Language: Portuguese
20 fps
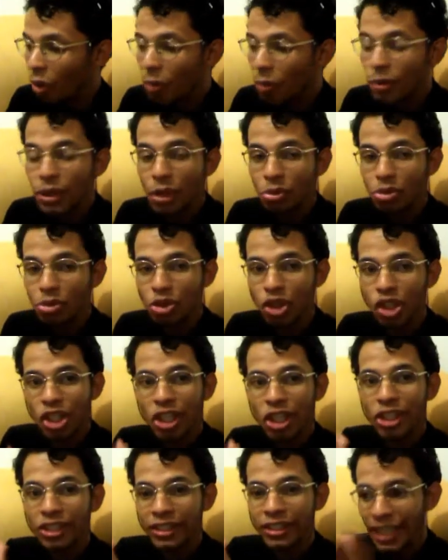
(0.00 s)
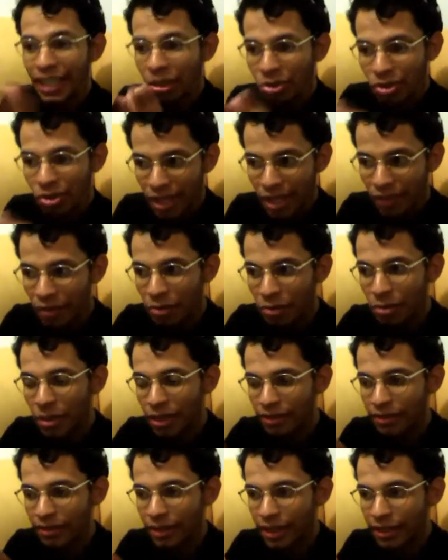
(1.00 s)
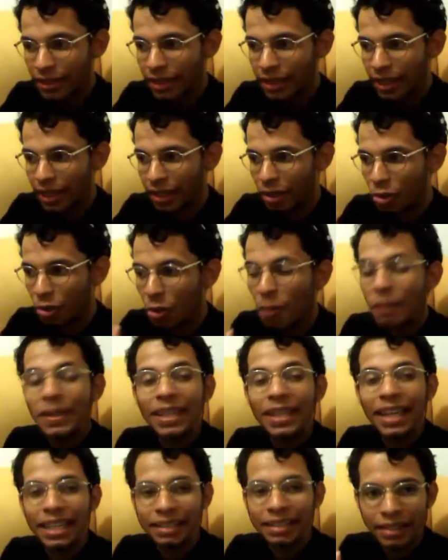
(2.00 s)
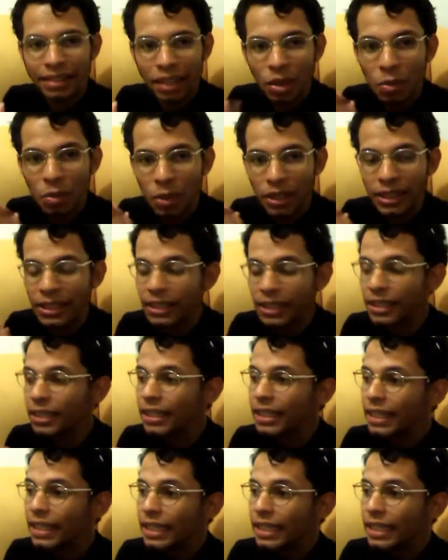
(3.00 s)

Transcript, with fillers: como não tinha herdeiros, teve uma certa complicação ali.